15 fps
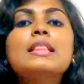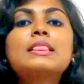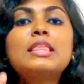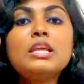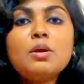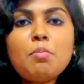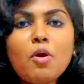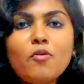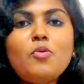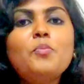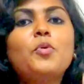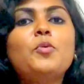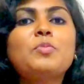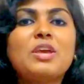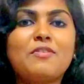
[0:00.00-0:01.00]
திரும்பவும்
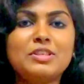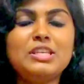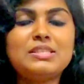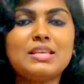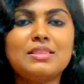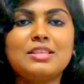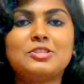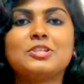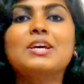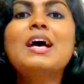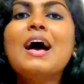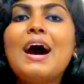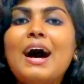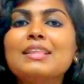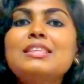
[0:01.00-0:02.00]
பூமியை வந்து சேர்ந்துச்சு
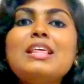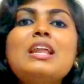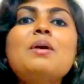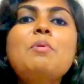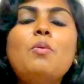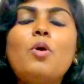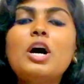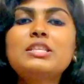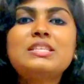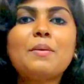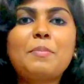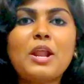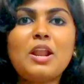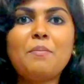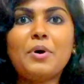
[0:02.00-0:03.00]
அதுதான் இப்ப நம்ம
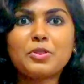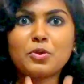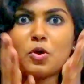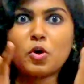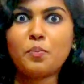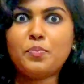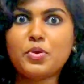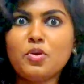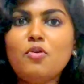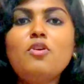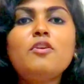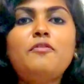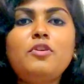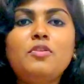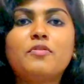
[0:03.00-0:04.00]
வாட்ஸ்அப்ல எல்லாம் பார்த்தோம் ஒரு
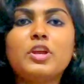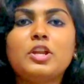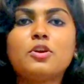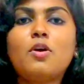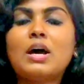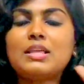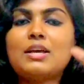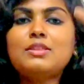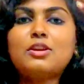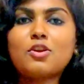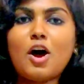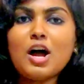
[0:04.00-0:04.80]
பியூட்டிஃபுல் வீடியோ அதாவது